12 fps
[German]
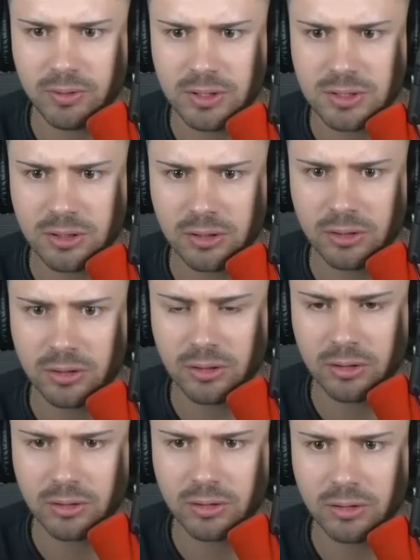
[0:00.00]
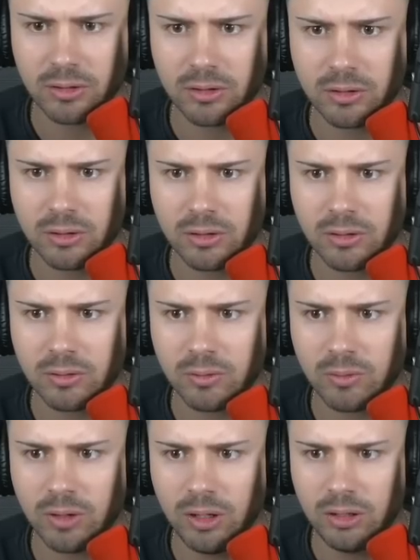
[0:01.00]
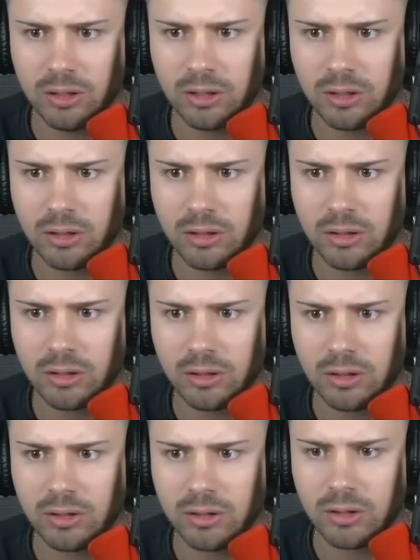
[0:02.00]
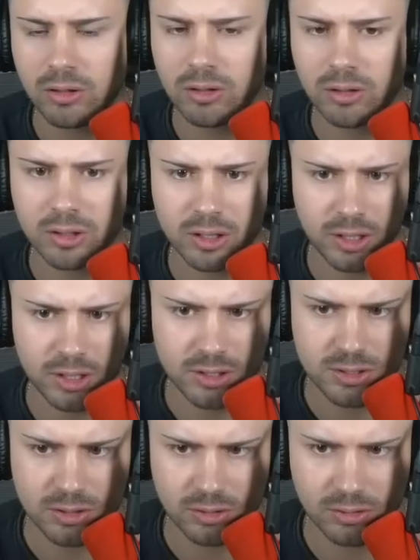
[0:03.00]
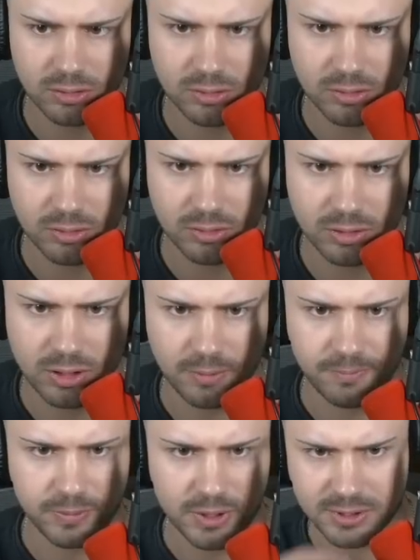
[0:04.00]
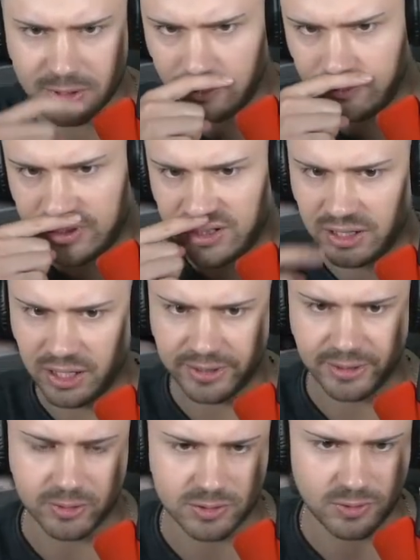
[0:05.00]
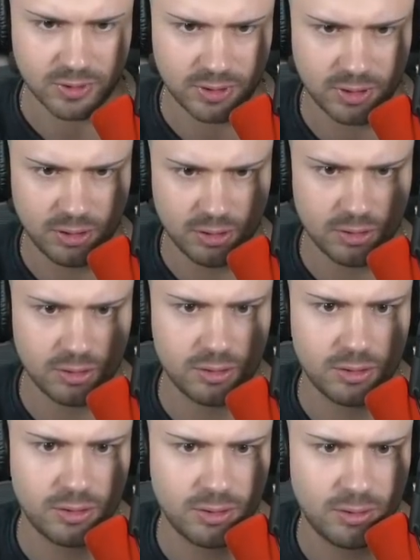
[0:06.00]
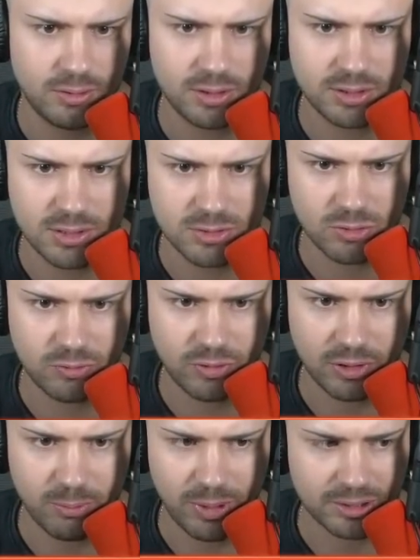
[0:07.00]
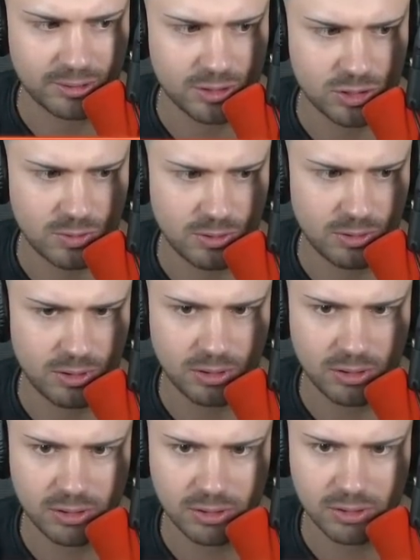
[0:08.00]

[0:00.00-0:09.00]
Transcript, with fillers: was? Oha. Krass. Okay, jetzt räumen wir den Laden aus, Freunde. Das ist so verbuggt, das Spiel, ne?